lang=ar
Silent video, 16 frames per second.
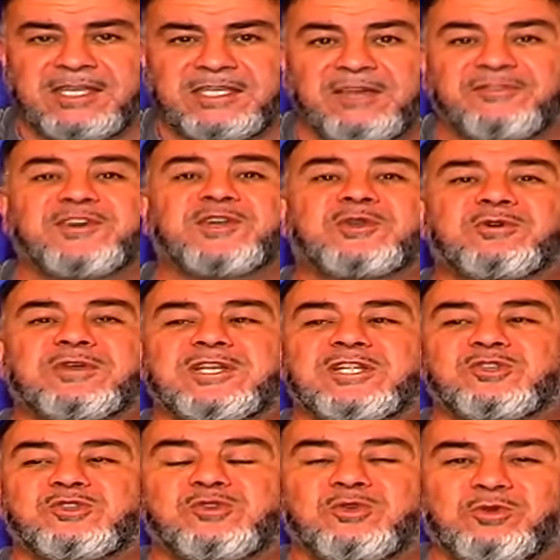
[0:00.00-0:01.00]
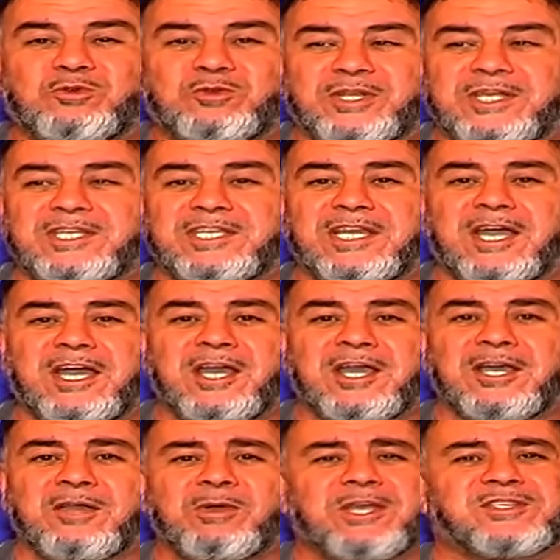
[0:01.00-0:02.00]
يفر إلى السعودية
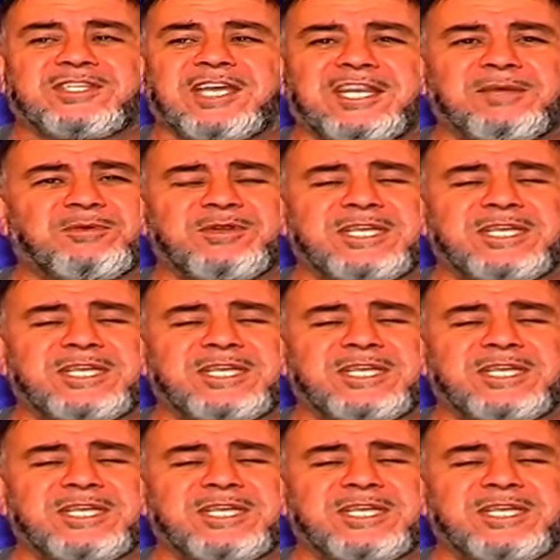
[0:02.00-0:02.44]
ويستغرب